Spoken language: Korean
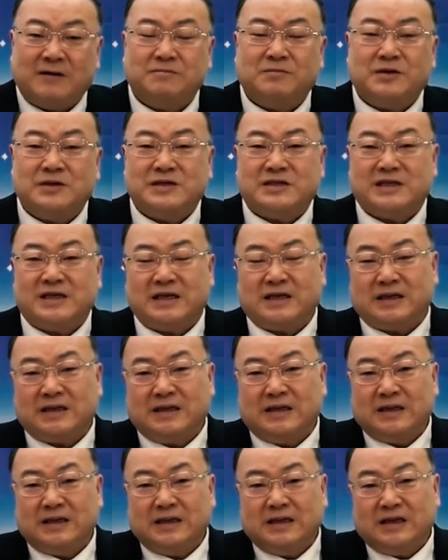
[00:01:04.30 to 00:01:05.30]
한
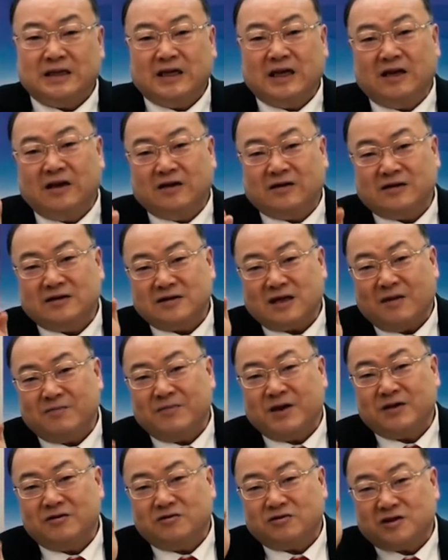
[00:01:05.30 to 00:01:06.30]
번씩 1년을
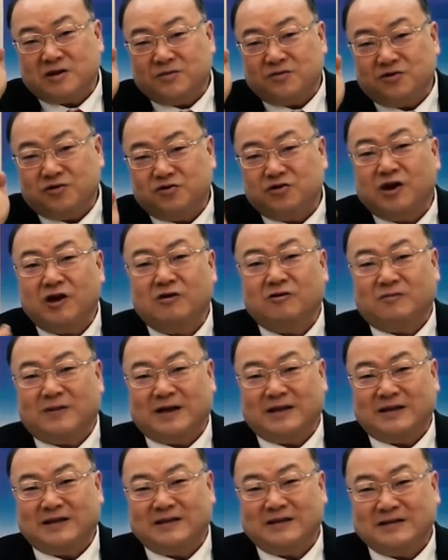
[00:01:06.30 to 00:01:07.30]
366일로
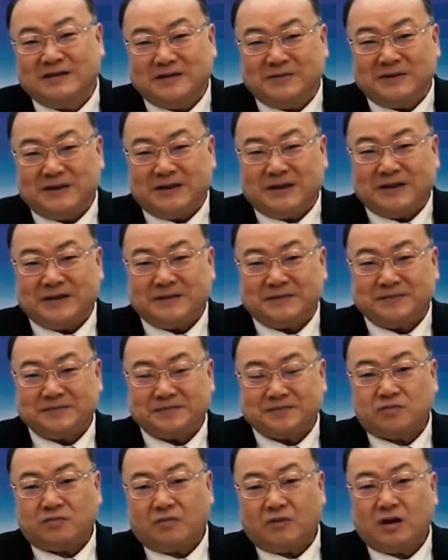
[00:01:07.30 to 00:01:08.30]
만드는 겁니다.
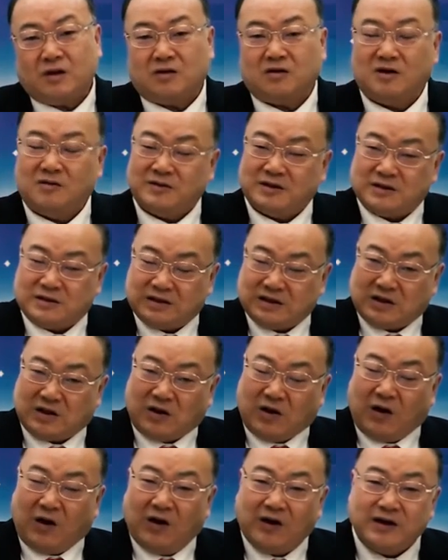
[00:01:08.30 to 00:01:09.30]
그러면
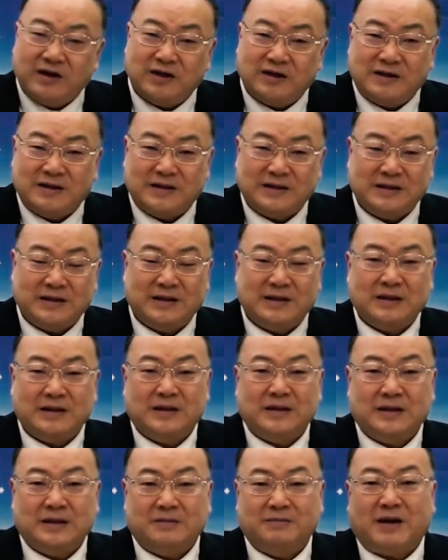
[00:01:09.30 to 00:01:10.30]
거의
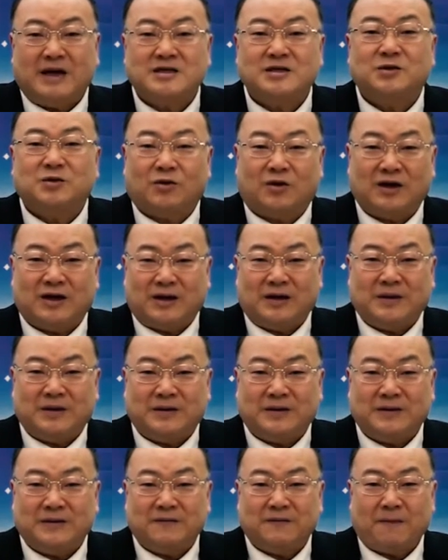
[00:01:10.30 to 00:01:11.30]
맞아
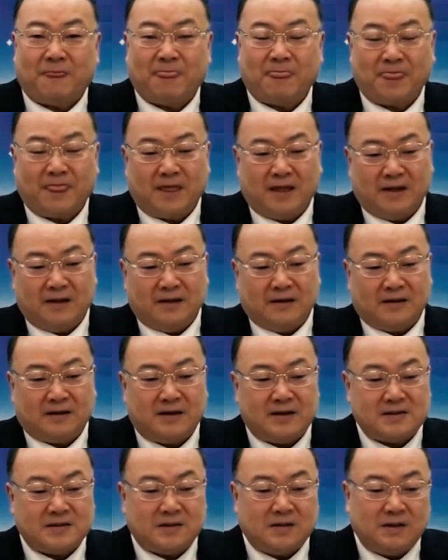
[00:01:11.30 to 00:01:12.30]
돌아가요.
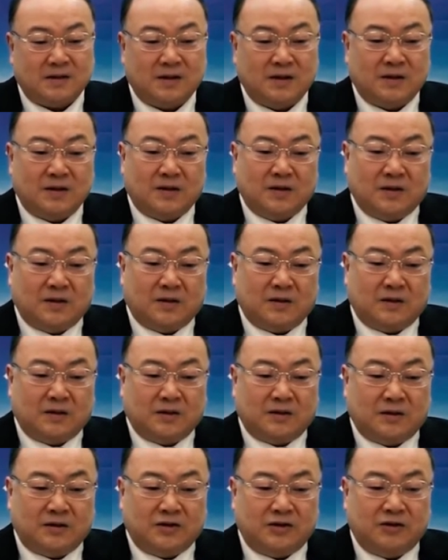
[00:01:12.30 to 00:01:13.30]
그래서
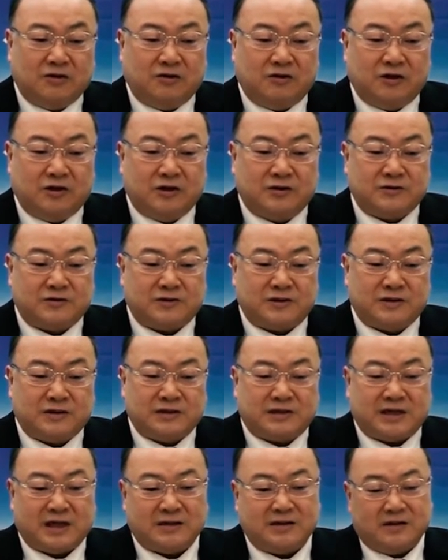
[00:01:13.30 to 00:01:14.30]
어,
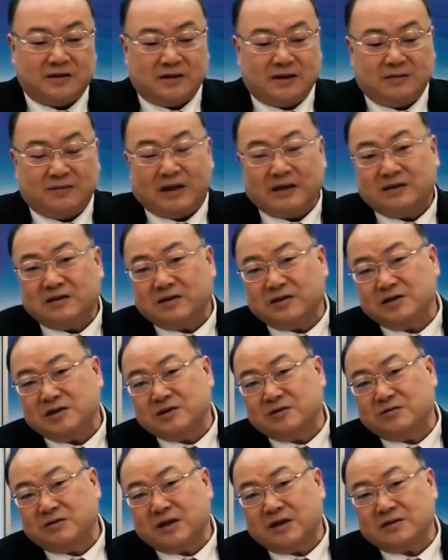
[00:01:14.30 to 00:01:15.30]
율리우스 책력이
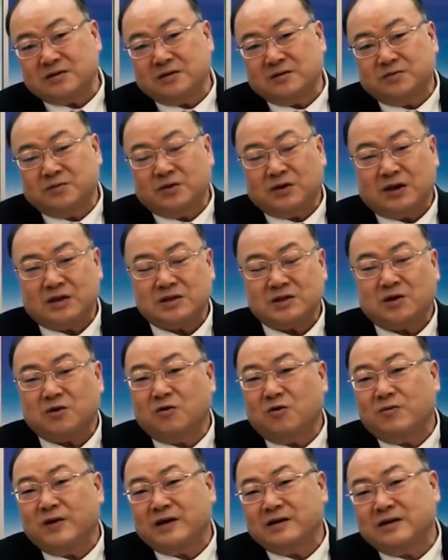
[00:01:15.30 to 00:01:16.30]
만들어지고 나서 뭐 한
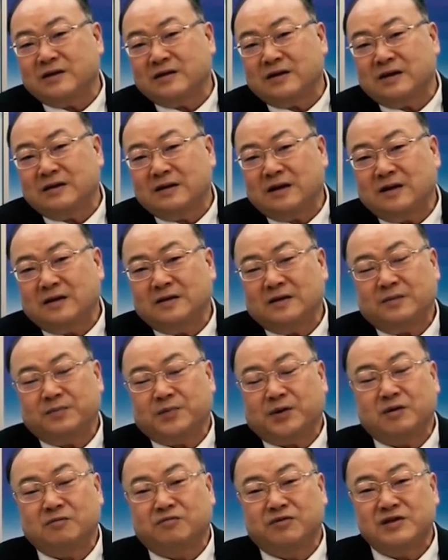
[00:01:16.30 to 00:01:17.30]
1500년간
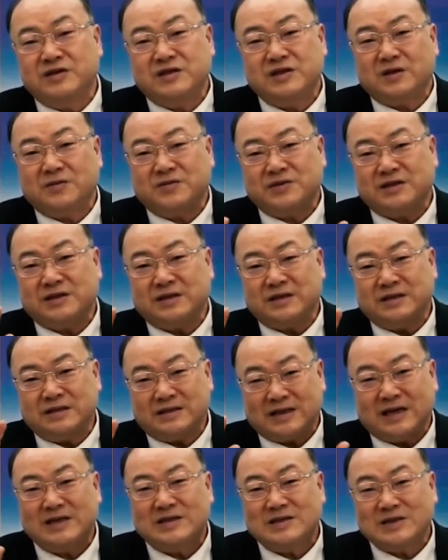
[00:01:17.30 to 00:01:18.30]
별 문제
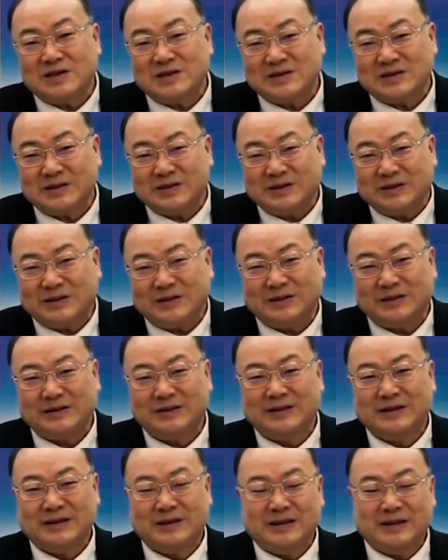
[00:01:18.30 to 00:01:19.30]
없이 잘
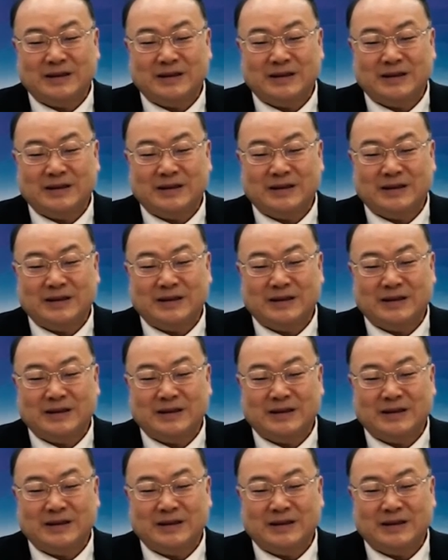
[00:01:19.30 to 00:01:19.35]
썼어요.